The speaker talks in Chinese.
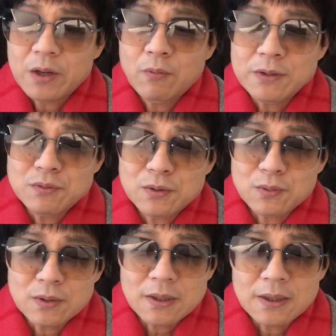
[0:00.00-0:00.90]
完全
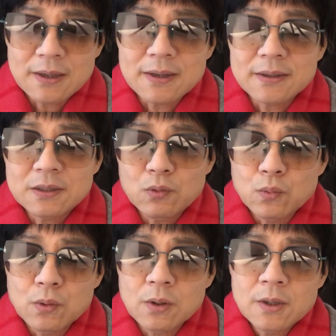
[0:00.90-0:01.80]
同意啊。第
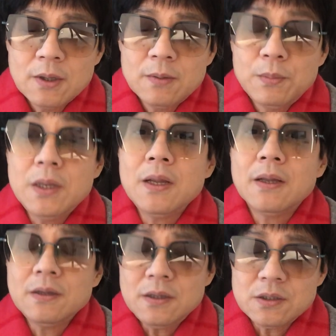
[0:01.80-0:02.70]
五，明
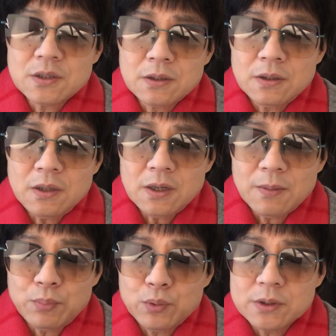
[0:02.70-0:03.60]
年的疫情依
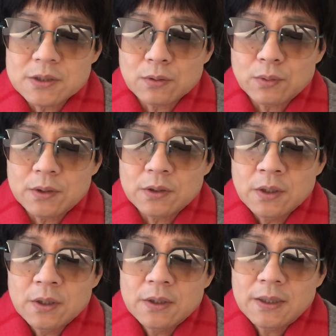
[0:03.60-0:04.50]
然不会消退
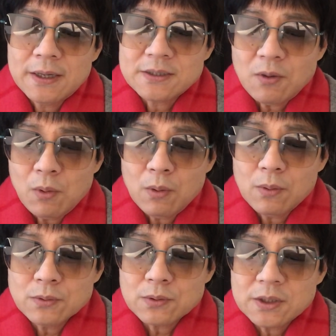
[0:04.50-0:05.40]
啊。张文
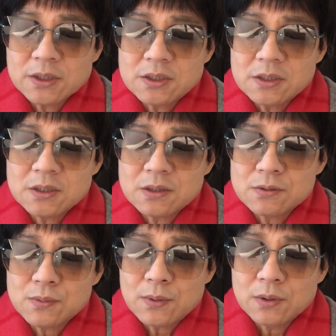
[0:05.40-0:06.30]
宏说，这个季节
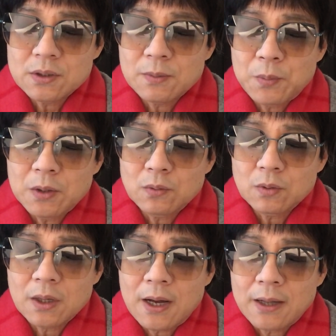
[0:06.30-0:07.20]
是最后一个病
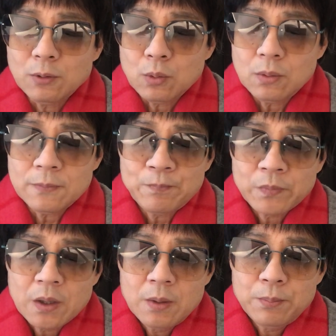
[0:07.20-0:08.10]
毒的寒冬，
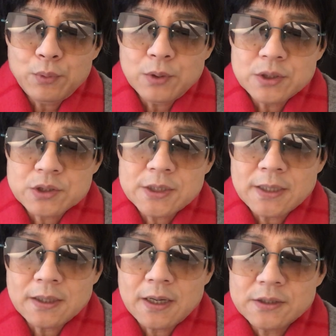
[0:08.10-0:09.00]
不会实
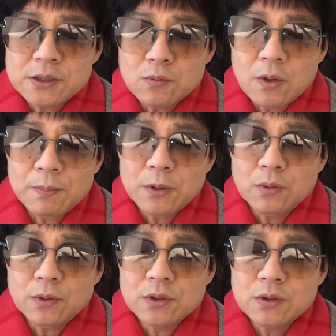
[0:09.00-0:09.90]
现的。新冠
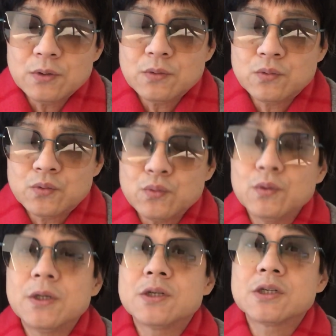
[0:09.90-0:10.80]
病毒已经。
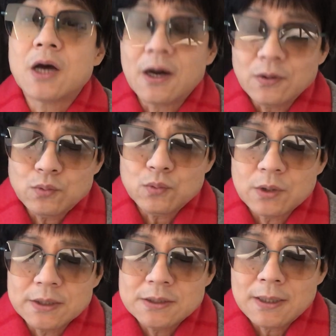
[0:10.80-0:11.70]
注定是常
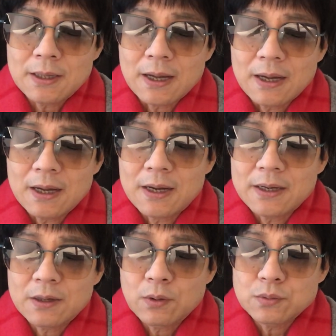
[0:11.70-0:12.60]
驻人间了
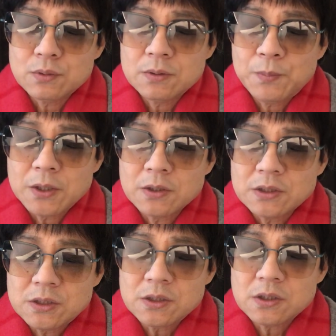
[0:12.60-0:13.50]
啊！或许变成了
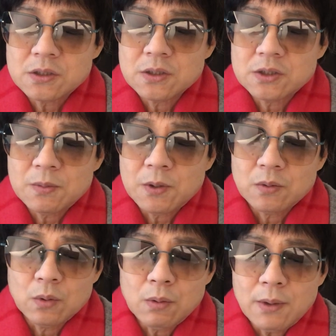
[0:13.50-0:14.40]
季节性的疾
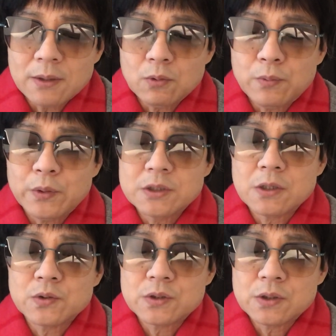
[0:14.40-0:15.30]
病，永远都不会
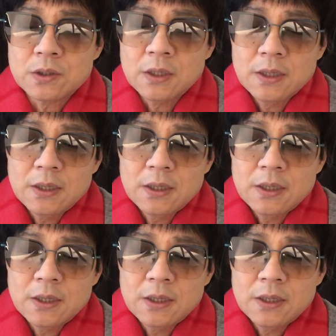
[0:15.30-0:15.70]
消失。